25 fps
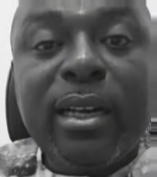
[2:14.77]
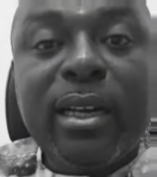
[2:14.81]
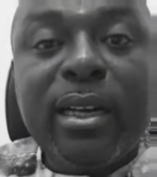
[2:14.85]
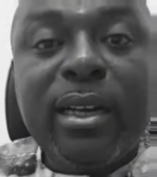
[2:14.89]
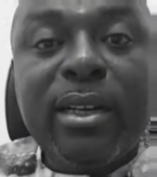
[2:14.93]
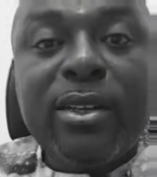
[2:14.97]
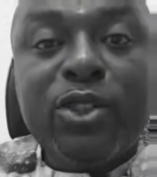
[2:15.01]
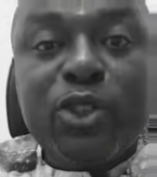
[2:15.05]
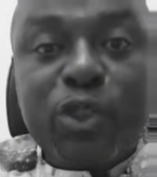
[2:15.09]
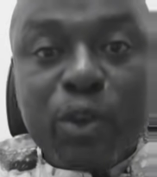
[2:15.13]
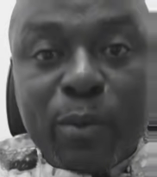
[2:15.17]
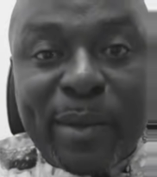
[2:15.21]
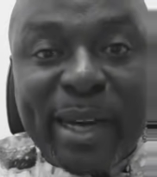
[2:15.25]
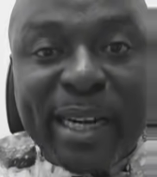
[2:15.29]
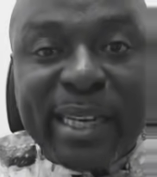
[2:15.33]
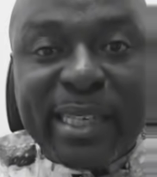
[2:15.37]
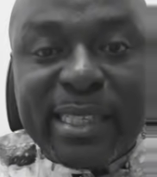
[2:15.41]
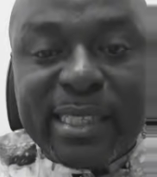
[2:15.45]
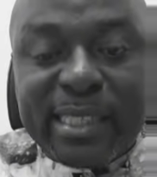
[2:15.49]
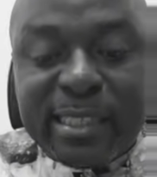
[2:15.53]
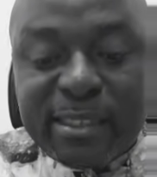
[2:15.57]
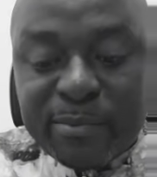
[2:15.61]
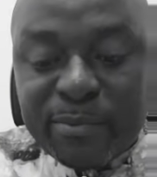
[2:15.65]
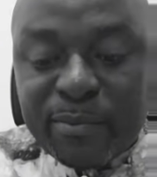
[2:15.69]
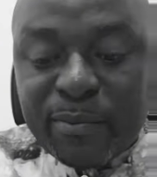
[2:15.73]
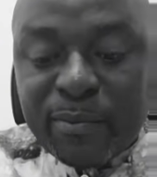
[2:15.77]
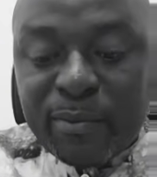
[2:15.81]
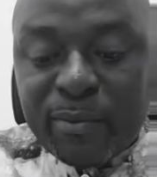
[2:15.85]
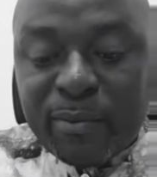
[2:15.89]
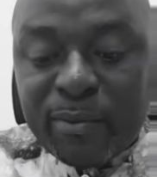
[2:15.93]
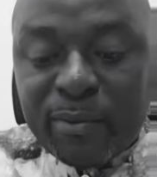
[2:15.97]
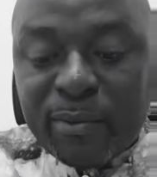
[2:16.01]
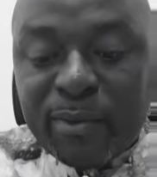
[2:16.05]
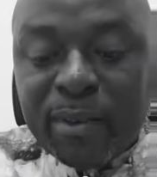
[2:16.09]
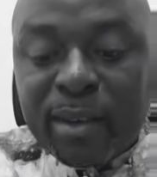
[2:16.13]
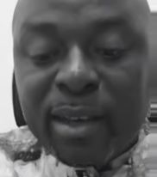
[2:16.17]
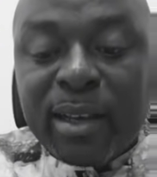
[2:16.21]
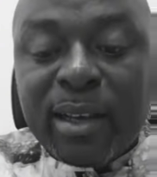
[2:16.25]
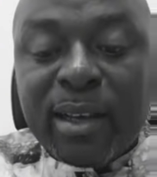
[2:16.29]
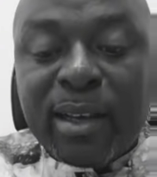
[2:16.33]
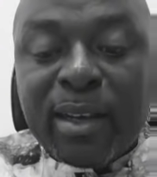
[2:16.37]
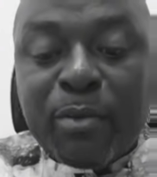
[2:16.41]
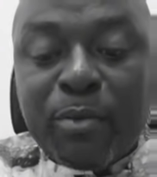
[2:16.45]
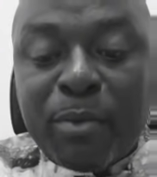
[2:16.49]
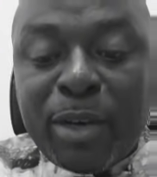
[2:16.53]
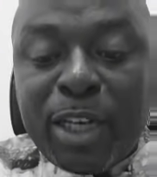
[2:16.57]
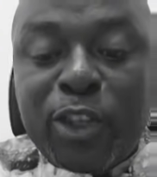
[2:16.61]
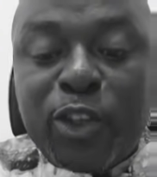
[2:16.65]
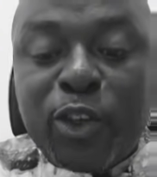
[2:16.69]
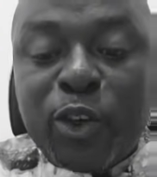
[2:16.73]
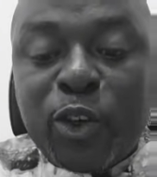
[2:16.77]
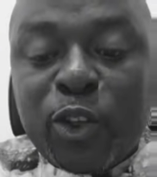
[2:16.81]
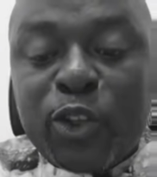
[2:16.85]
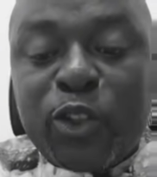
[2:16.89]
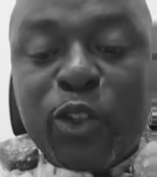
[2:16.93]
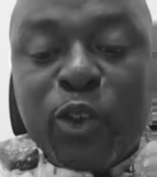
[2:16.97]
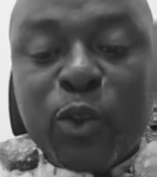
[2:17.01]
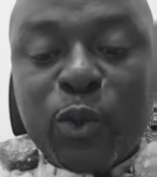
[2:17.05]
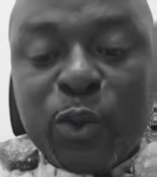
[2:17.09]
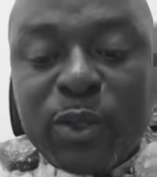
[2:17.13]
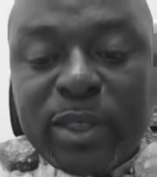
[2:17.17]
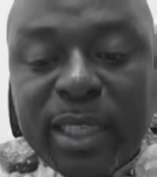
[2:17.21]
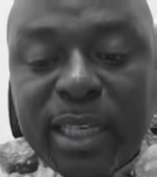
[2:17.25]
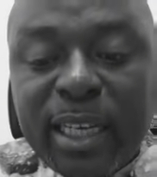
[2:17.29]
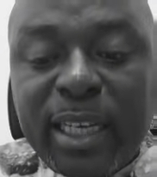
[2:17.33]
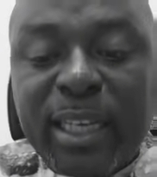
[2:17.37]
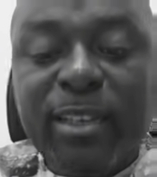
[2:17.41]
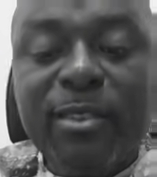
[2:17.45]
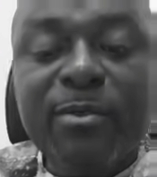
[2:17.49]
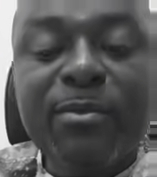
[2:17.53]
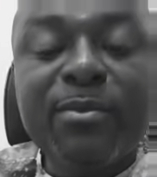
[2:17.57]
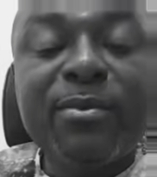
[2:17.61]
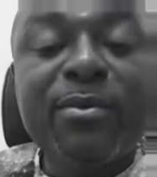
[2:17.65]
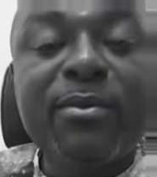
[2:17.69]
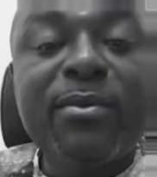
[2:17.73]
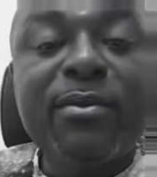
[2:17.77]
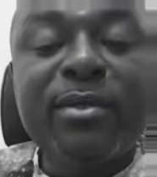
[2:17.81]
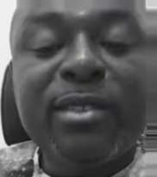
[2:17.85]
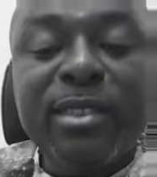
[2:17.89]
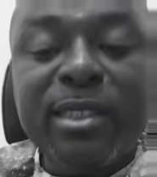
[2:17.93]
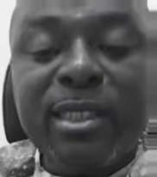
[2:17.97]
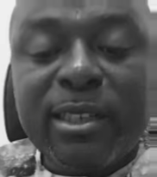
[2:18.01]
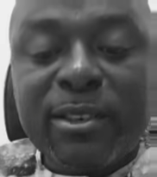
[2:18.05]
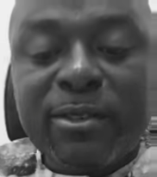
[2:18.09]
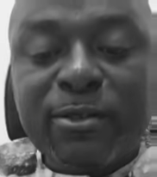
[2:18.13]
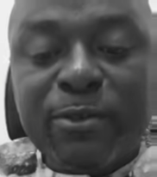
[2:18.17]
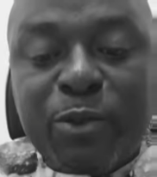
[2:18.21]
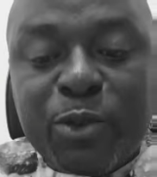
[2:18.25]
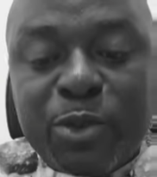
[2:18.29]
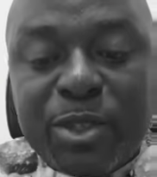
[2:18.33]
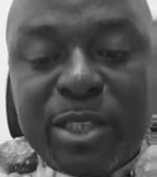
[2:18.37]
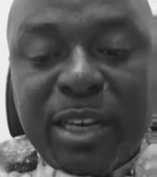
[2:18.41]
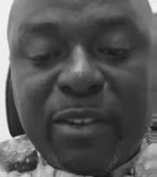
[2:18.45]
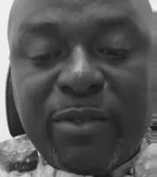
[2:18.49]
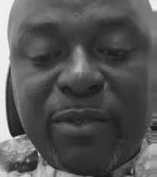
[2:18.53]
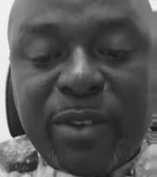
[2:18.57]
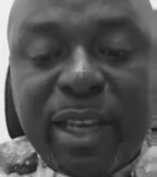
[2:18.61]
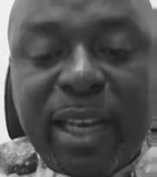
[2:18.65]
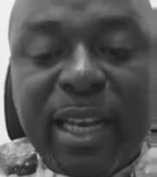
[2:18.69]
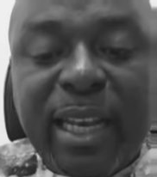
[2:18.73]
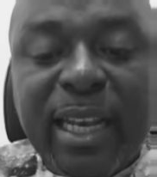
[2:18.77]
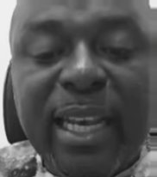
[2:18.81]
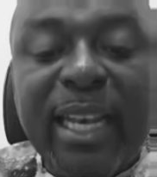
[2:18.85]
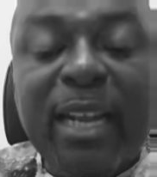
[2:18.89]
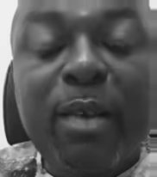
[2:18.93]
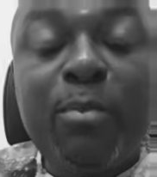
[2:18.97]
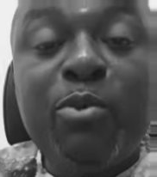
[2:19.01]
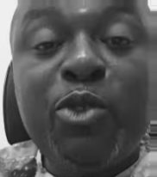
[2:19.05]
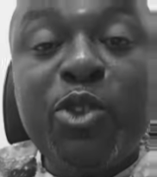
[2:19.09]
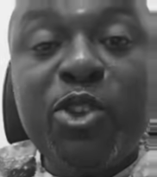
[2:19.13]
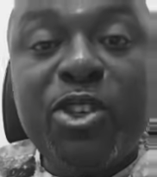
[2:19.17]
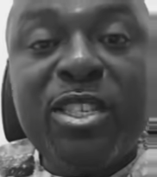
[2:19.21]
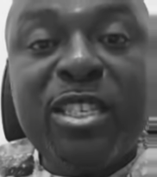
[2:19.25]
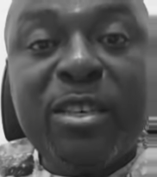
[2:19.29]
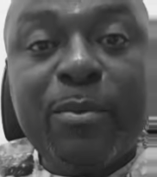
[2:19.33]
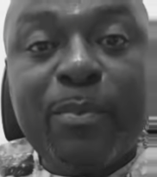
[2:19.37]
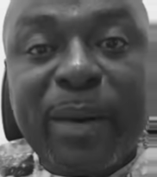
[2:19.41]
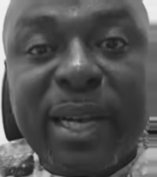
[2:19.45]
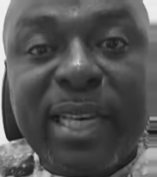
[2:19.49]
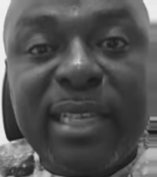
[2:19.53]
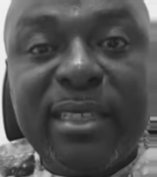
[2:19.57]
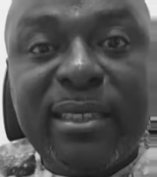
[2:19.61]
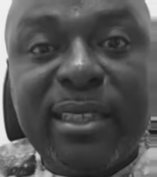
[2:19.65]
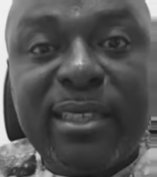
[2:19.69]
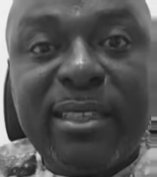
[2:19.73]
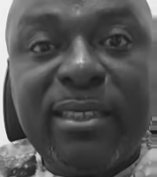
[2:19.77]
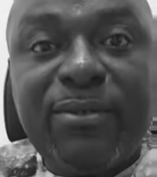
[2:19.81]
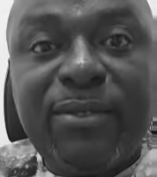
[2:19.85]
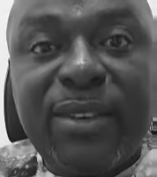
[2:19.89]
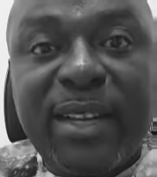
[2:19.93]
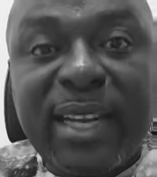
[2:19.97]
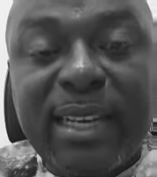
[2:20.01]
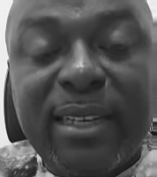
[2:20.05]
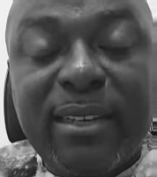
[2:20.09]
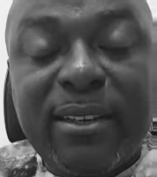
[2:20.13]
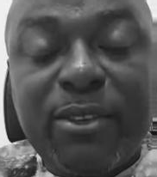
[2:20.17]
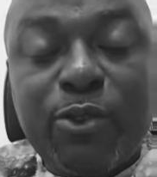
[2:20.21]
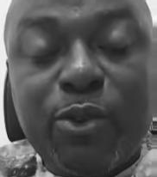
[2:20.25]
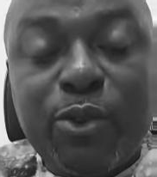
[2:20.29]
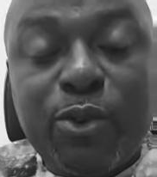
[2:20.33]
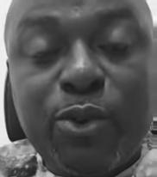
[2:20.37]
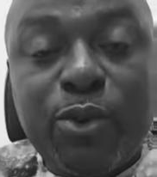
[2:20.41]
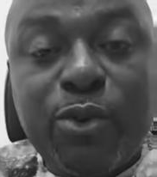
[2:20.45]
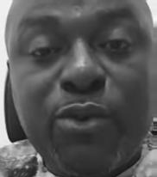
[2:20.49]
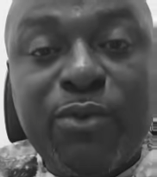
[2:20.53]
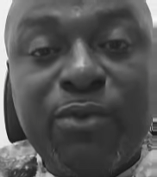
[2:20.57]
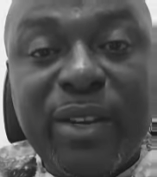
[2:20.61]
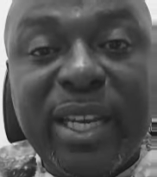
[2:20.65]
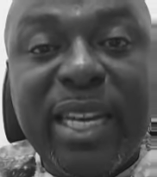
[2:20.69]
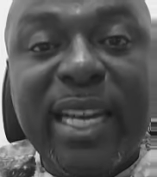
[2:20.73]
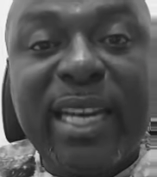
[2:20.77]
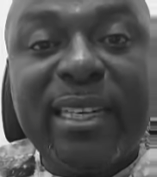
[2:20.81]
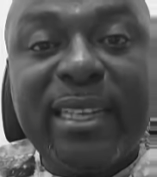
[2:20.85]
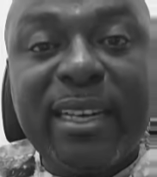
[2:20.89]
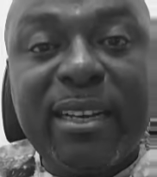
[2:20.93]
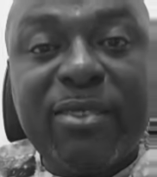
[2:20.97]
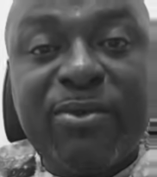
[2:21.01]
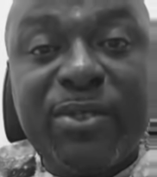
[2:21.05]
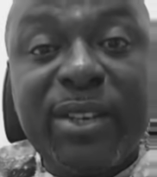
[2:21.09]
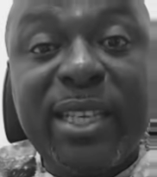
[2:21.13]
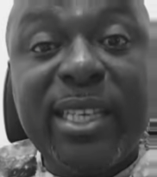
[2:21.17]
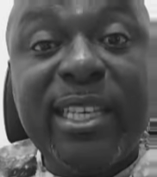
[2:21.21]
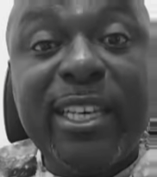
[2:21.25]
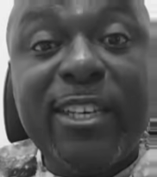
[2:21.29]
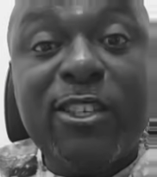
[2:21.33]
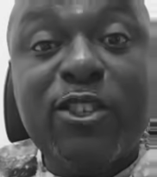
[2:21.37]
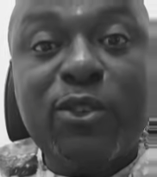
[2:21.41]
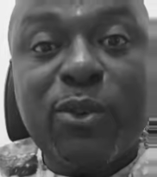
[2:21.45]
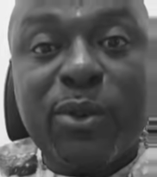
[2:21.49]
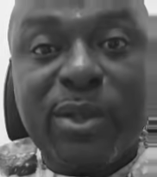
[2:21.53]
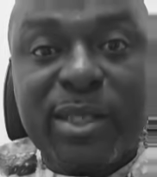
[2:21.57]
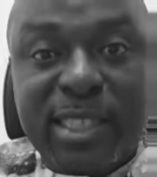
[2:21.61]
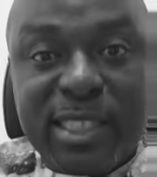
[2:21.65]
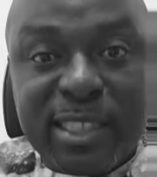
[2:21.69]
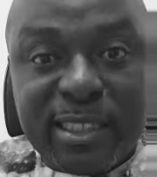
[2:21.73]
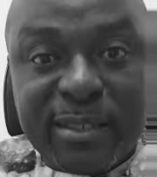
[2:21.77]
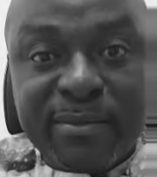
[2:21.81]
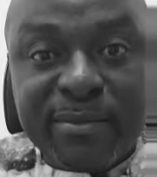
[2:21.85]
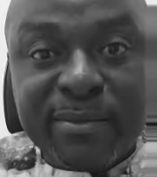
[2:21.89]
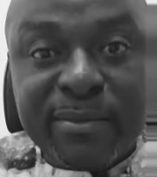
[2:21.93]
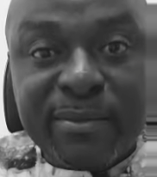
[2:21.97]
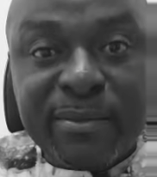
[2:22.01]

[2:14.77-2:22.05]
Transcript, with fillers: ce mardi. Mais de l'autre côté, vous avez la municipalité de Philadelphie qui est sortie.